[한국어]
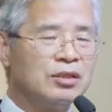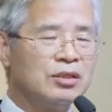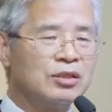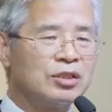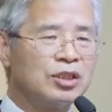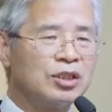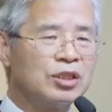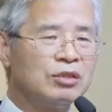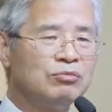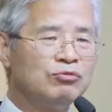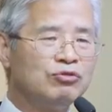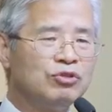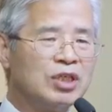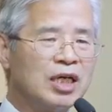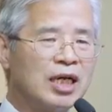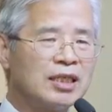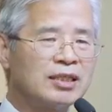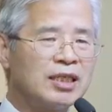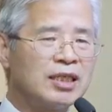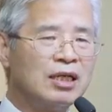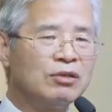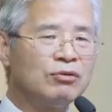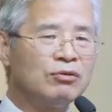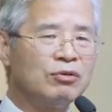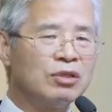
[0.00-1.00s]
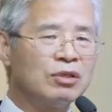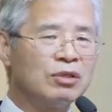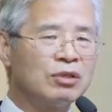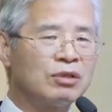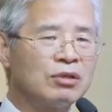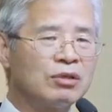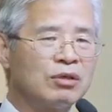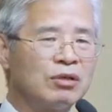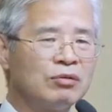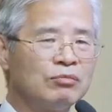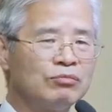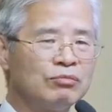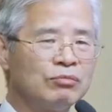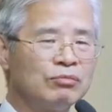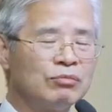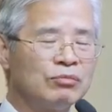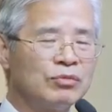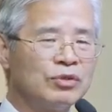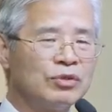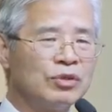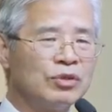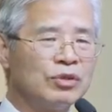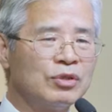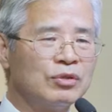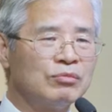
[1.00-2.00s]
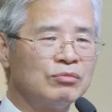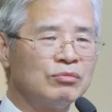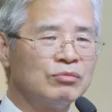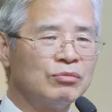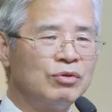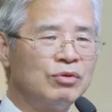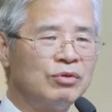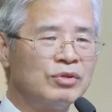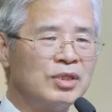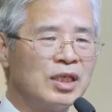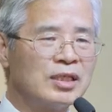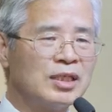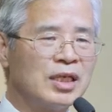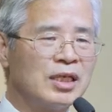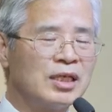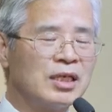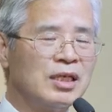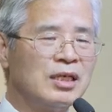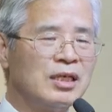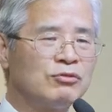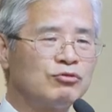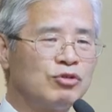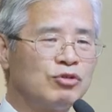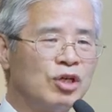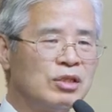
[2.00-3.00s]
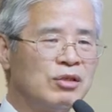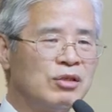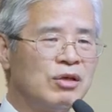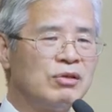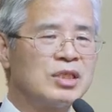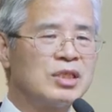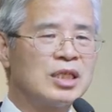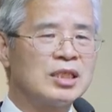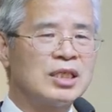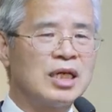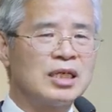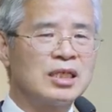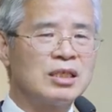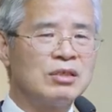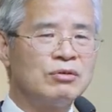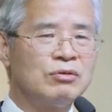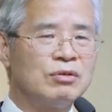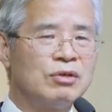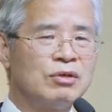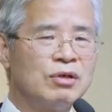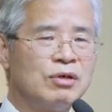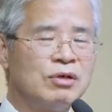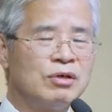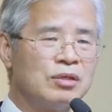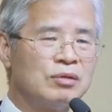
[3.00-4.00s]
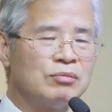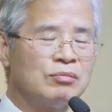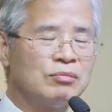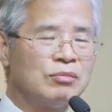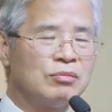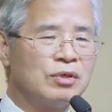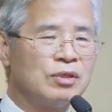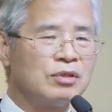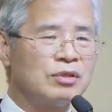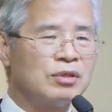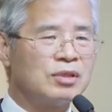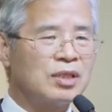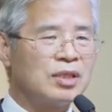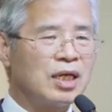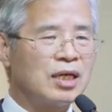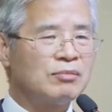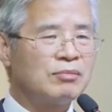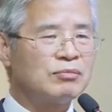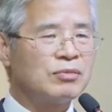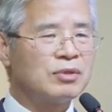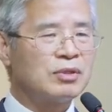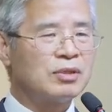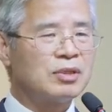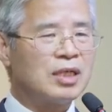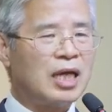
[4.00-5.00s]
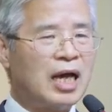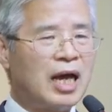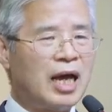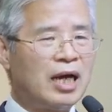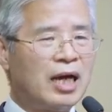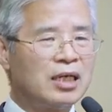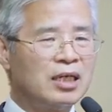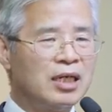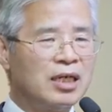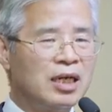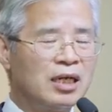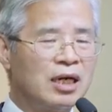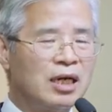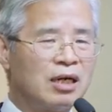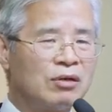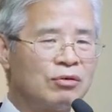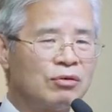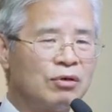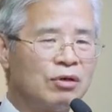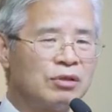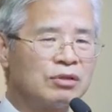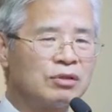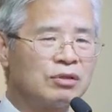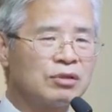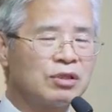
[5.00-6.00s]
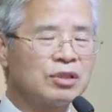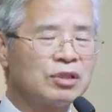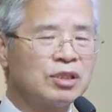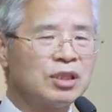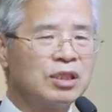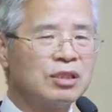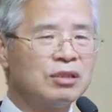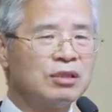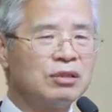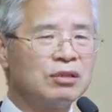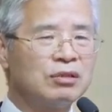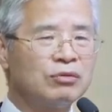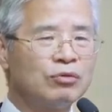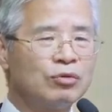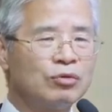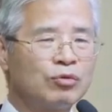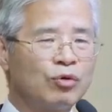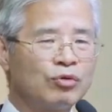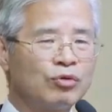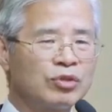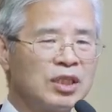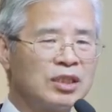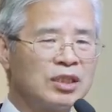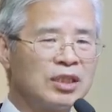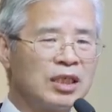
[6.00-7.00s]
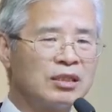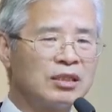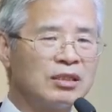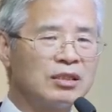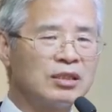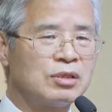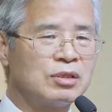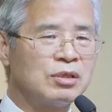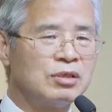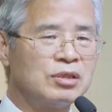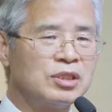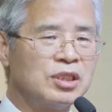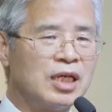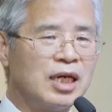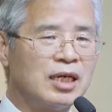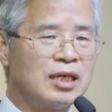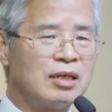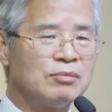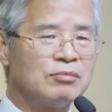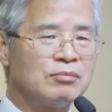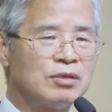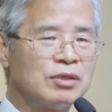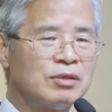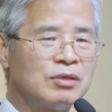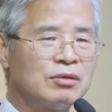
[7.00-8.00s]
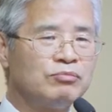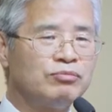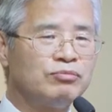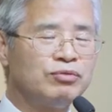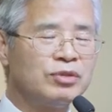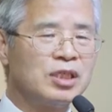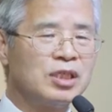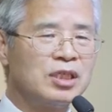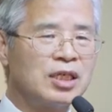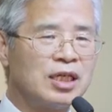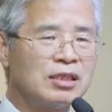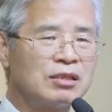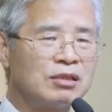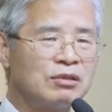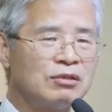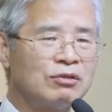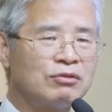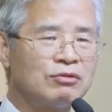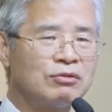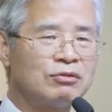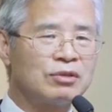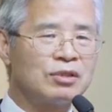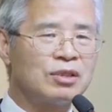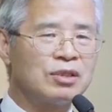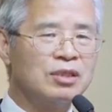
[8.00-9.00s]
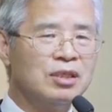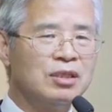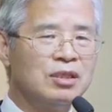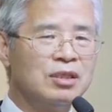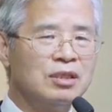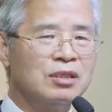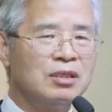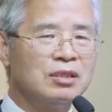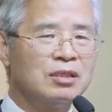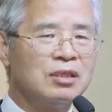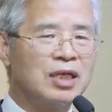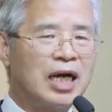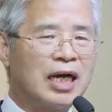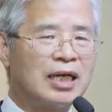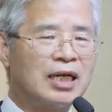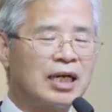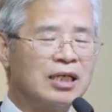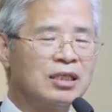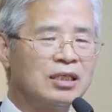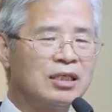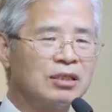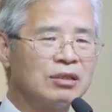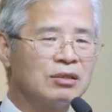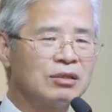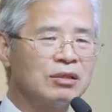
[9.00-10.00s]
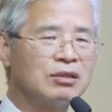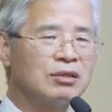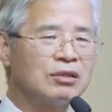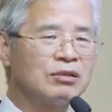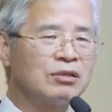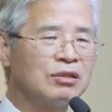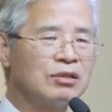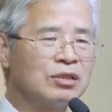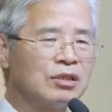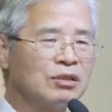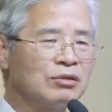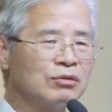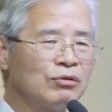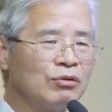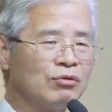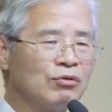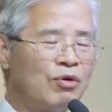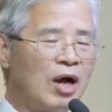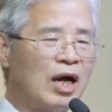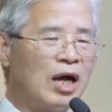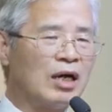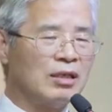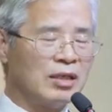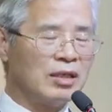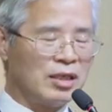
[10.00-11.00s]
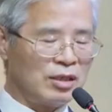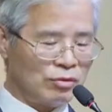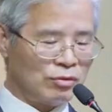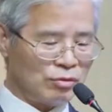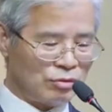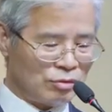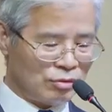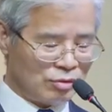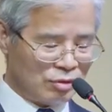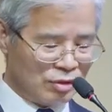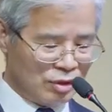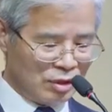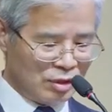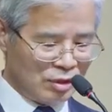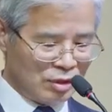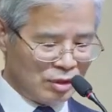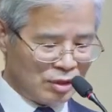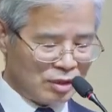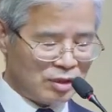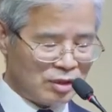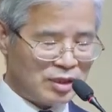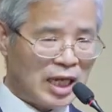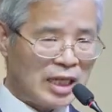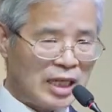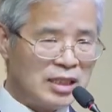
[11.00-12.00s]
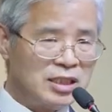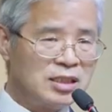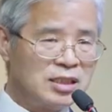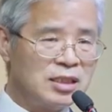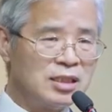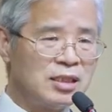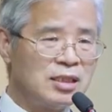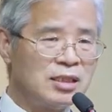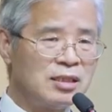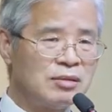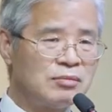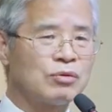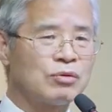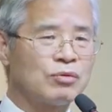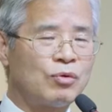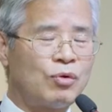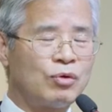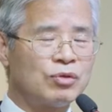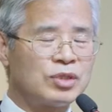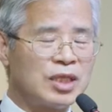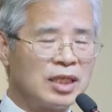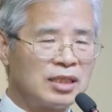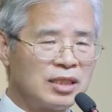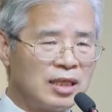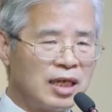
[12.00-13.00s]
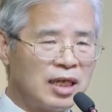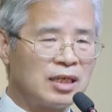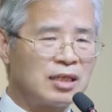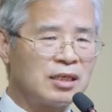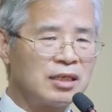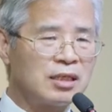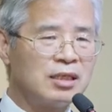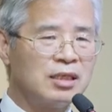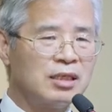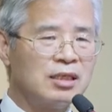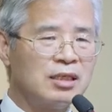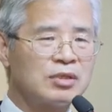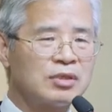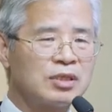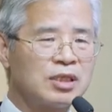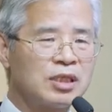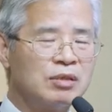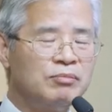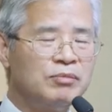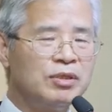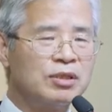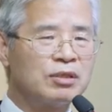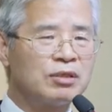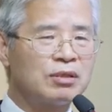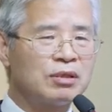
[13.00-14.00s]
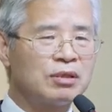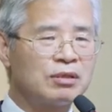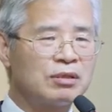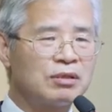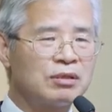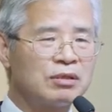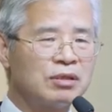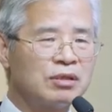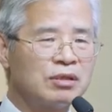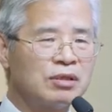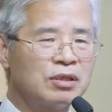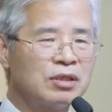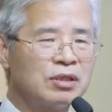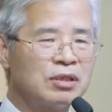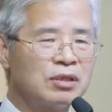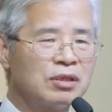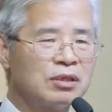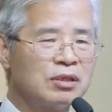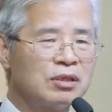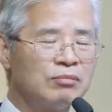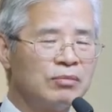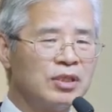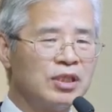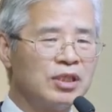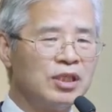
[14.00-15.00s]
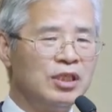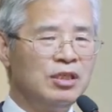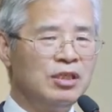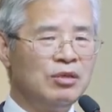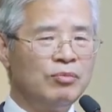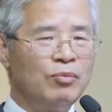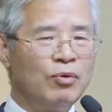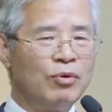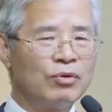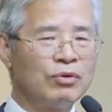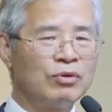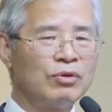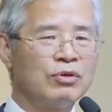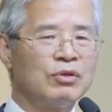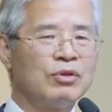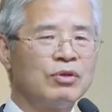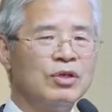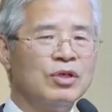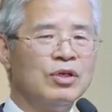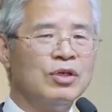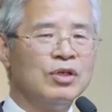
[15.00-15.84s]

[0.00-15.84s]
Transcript: 지금 우리가 살고 있는 것, 물론 세상이 죄된 세상이고 뭐 어떤 사람들은 악을 행하고 어떤 정치인들 또 독재자들 러시아의 뭐 푸틴 같은 경우는 악한 짓을 저지르고 과거에도 나치 공산당 김일성 일본